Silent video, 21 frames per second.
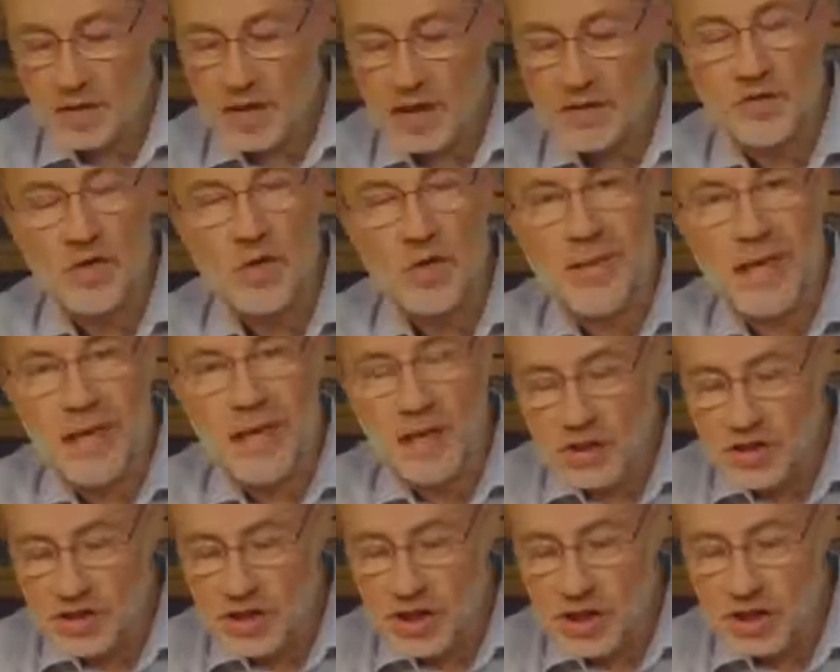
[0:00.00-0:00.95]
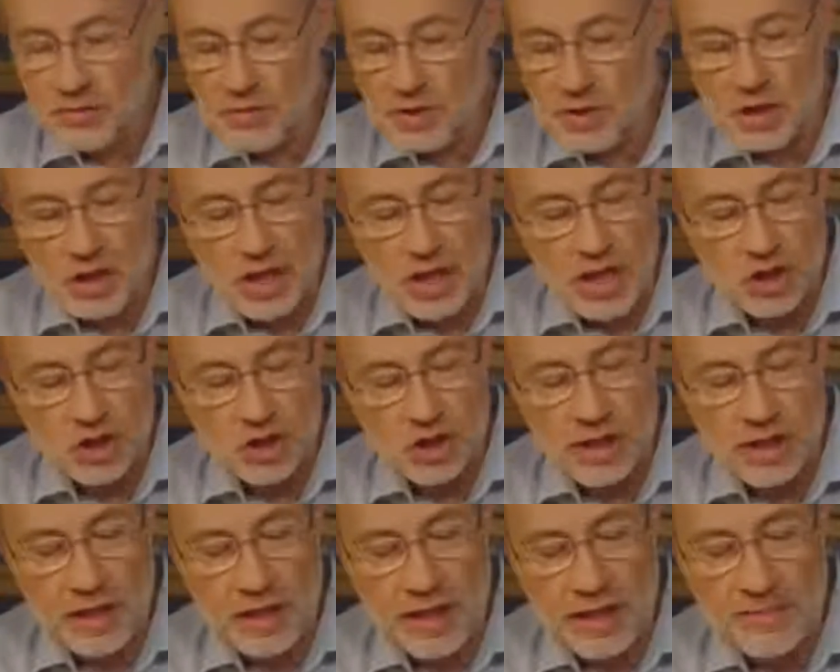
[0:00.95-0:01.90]
Also nochmal, Secret Large
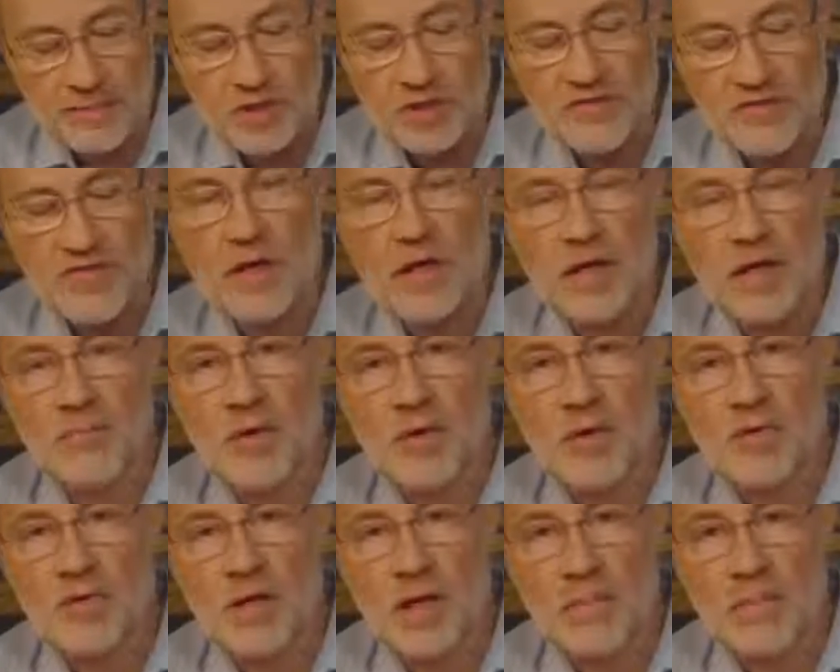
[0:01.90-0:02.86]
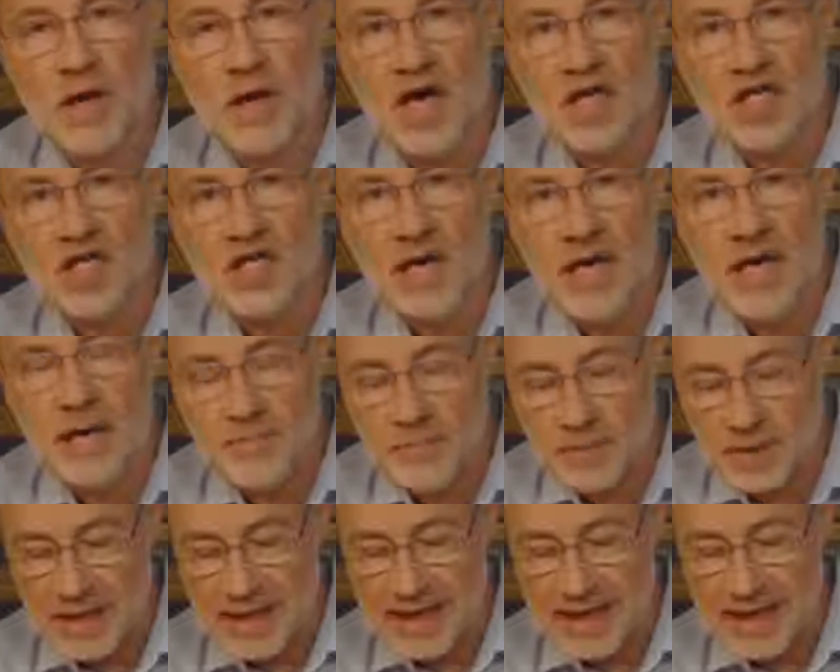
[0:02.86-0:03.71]
Scale Atmospheric Program, SLAP.